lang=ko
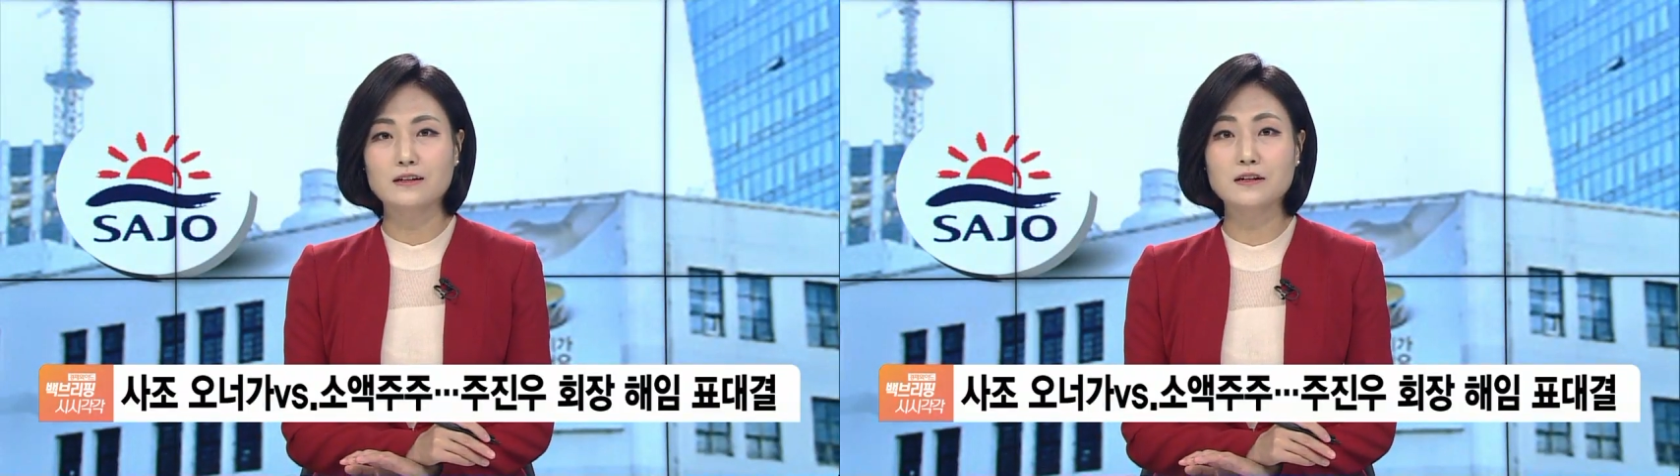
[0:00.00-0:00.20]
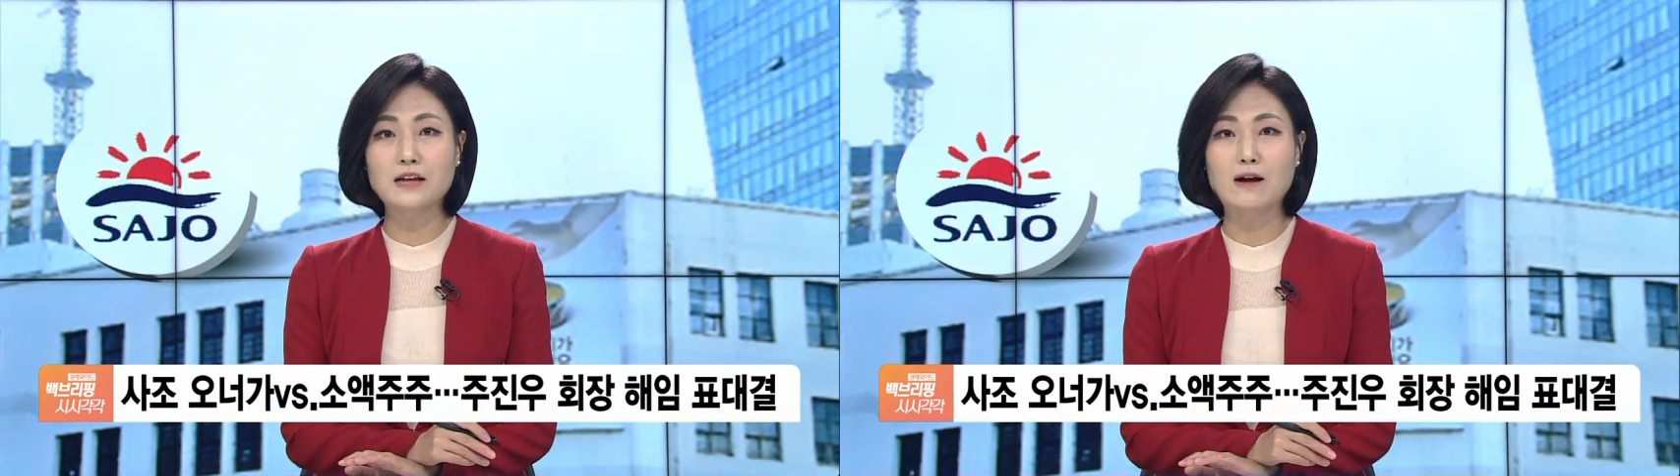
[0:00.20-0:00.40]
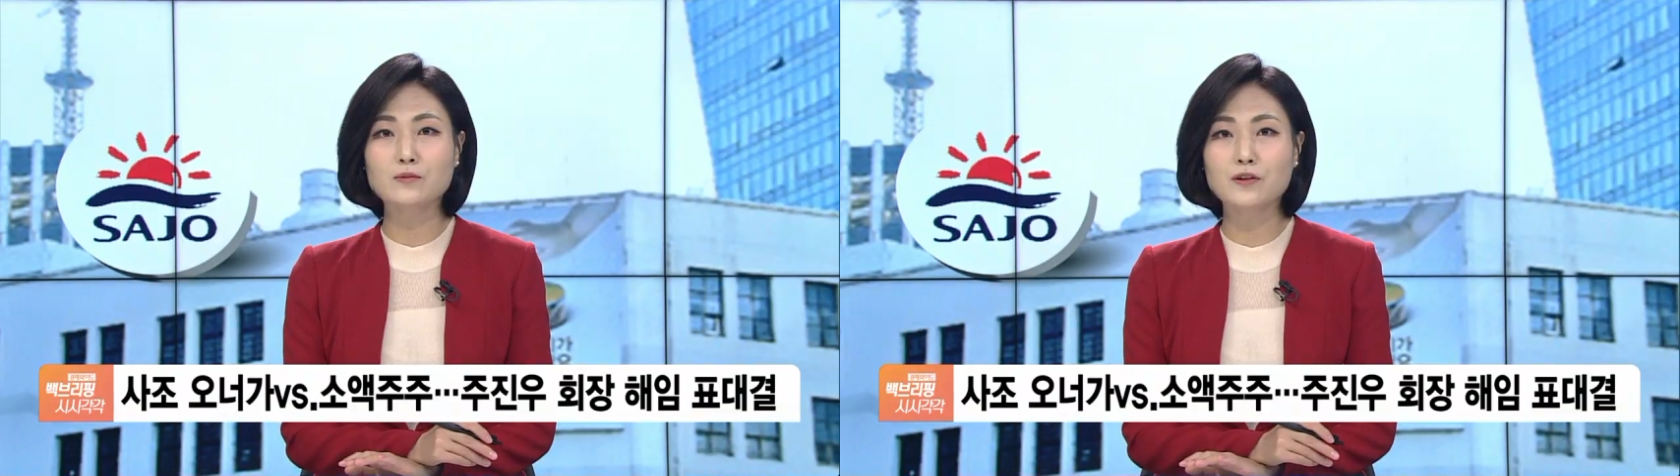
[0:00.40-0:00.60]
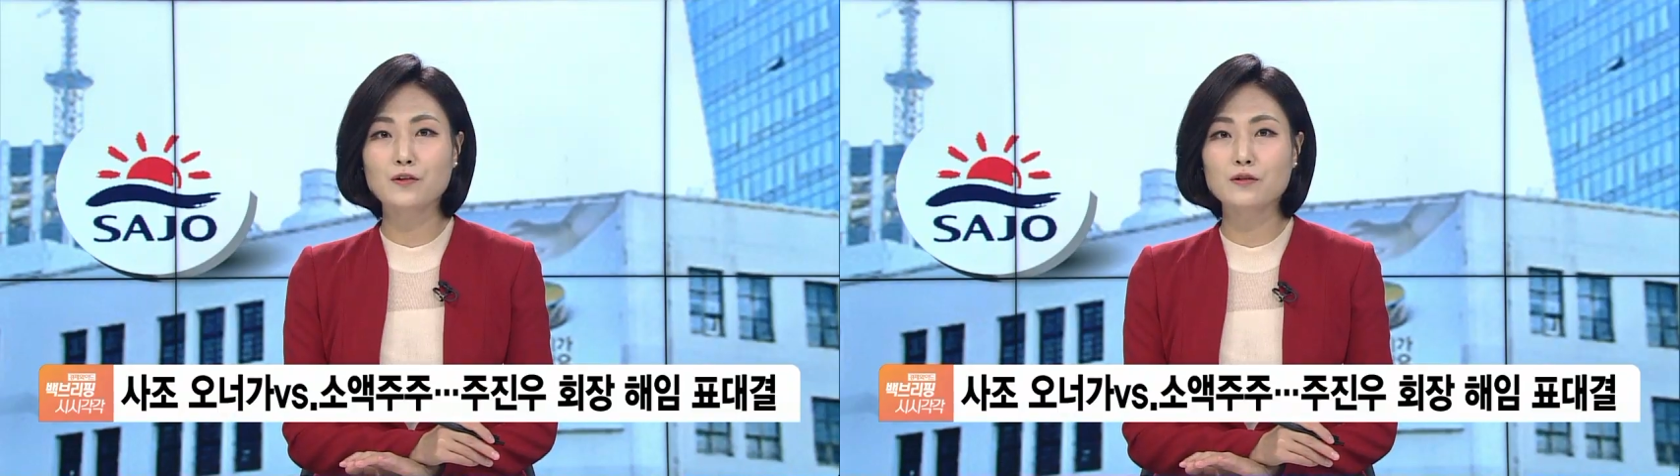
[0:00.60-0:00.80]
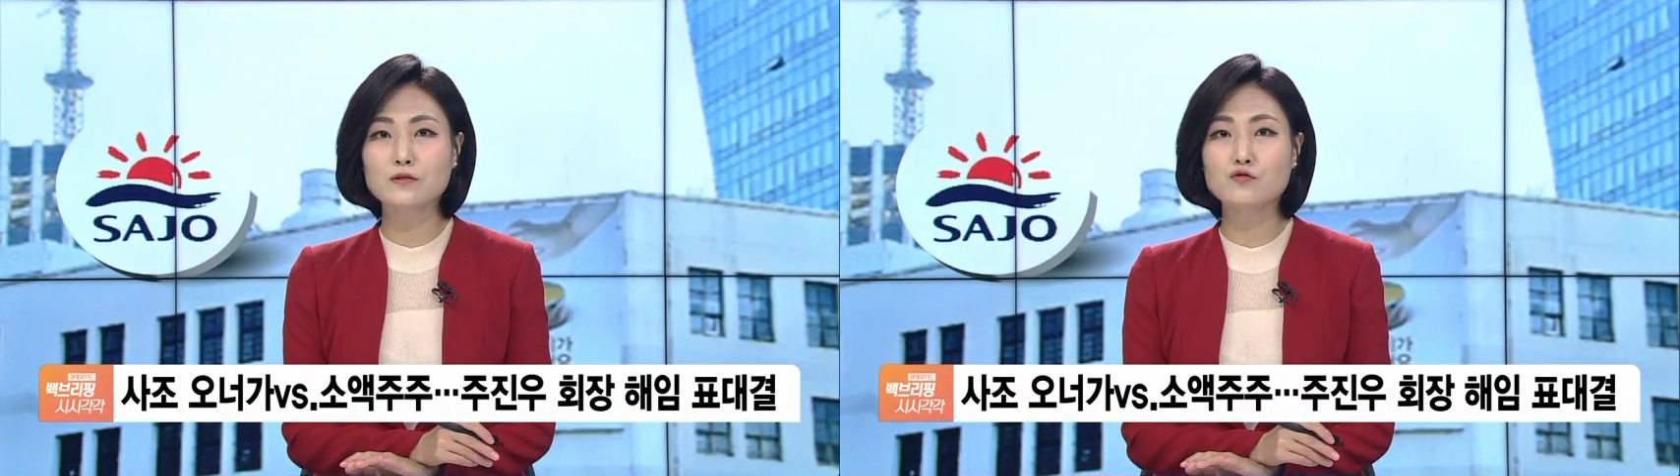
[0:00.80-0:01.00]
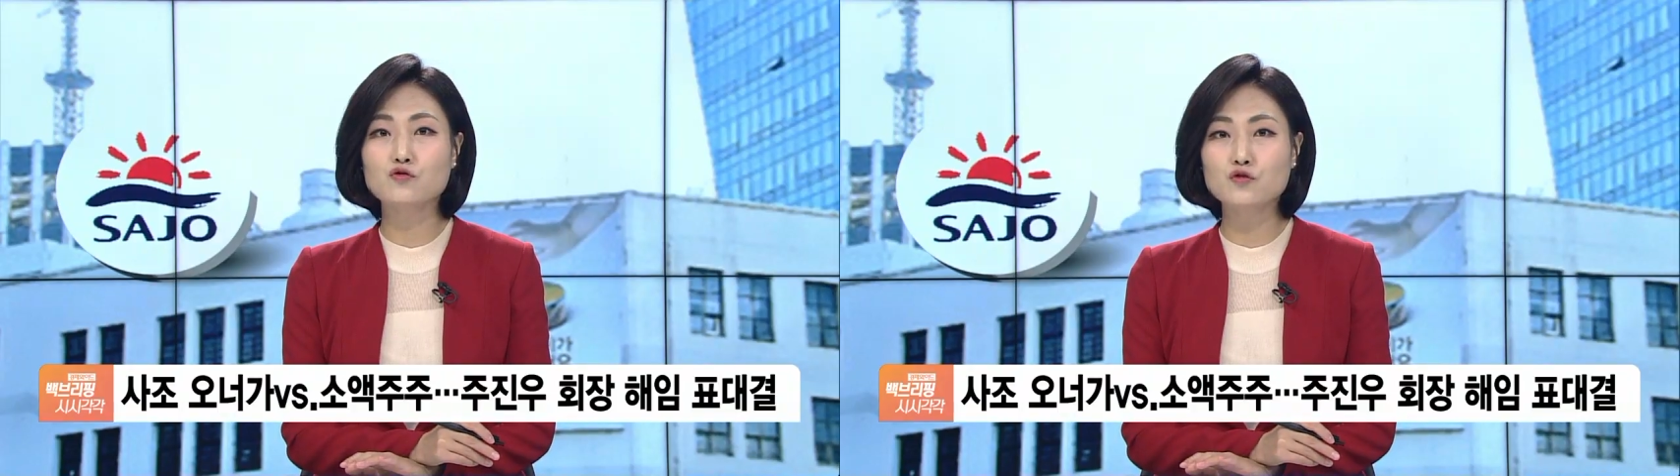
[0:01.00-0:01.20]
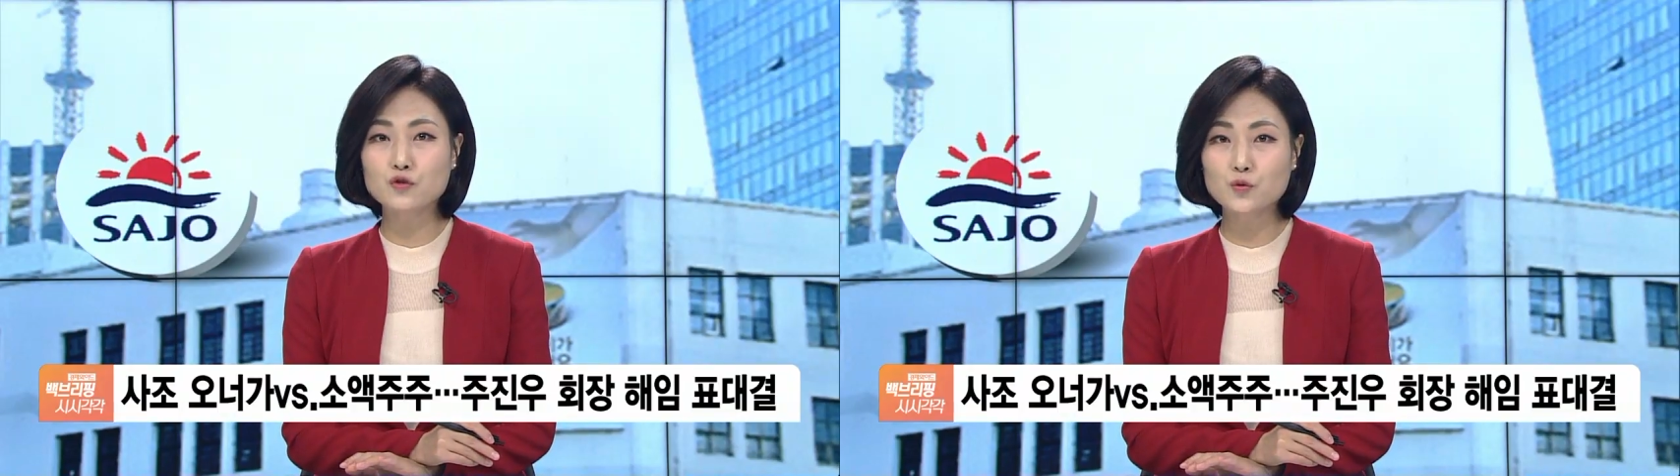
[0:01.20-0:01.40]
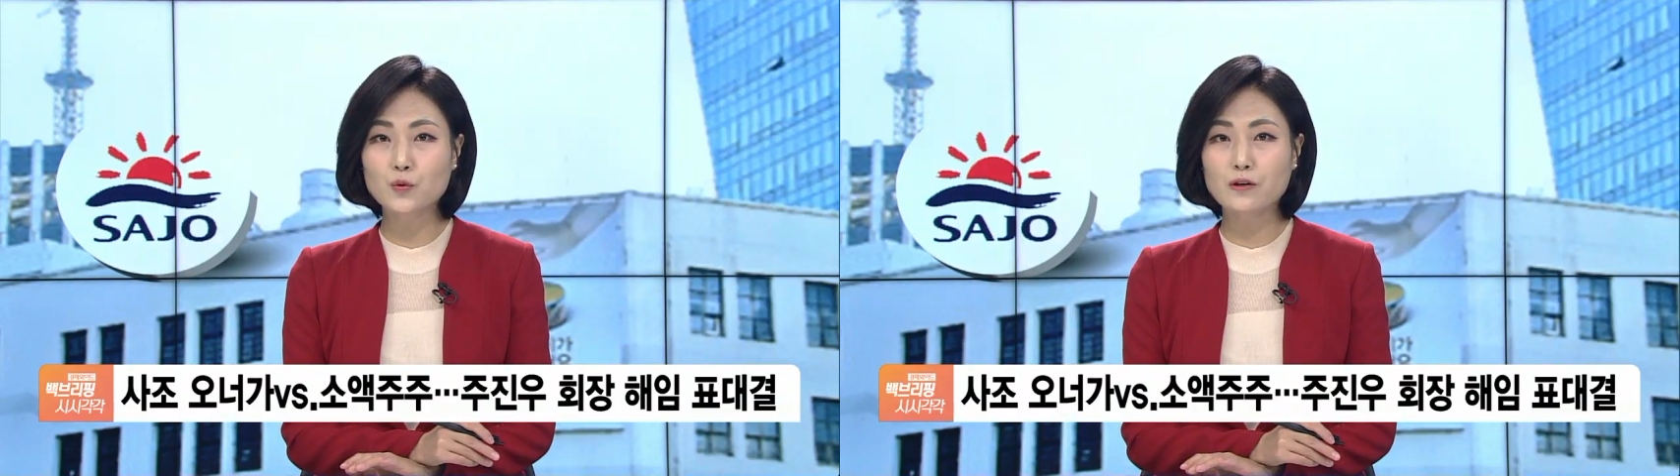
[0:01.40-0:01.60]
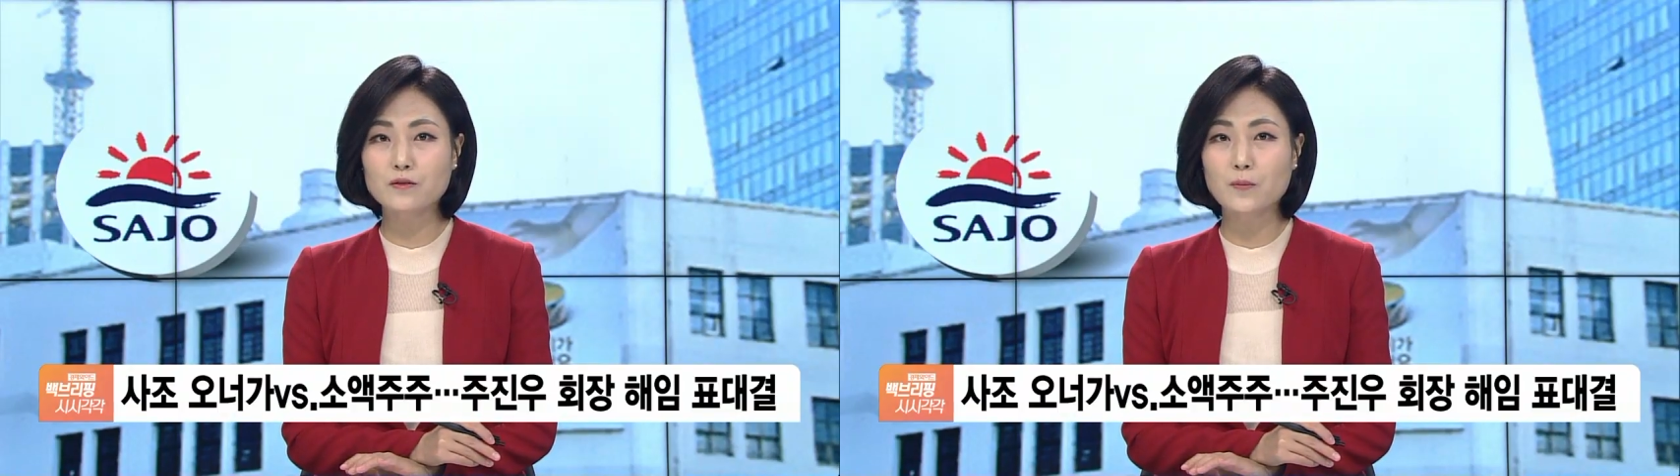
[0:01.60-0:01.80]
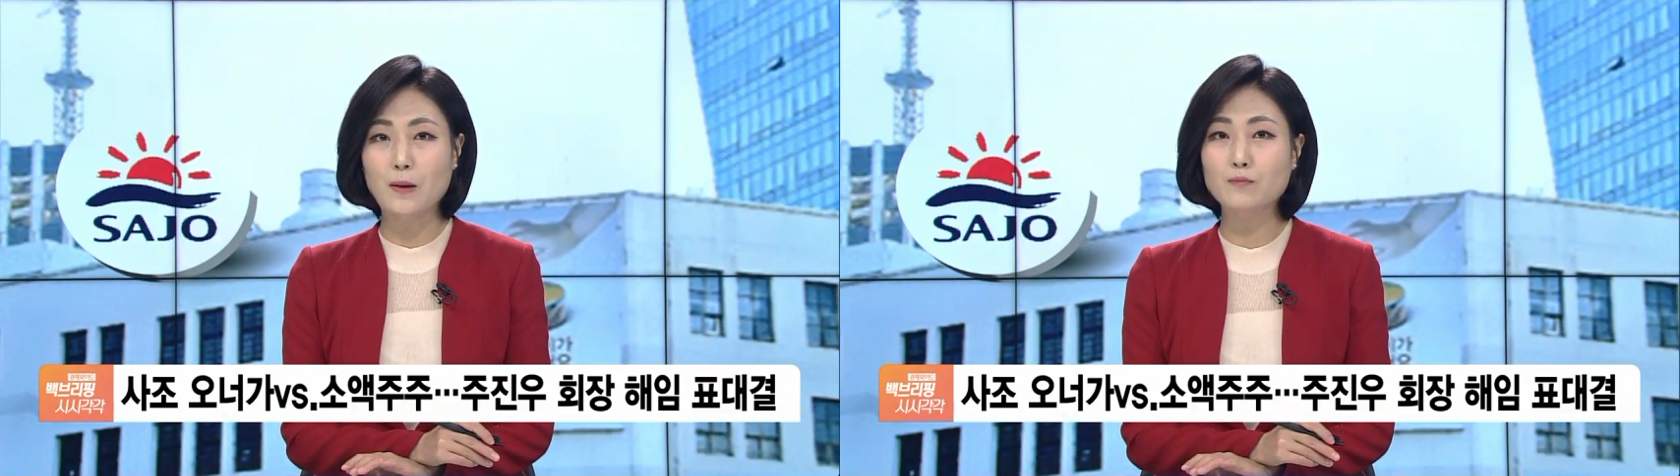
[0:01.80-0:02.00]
당장 다음 달에 열리는 주주총회에서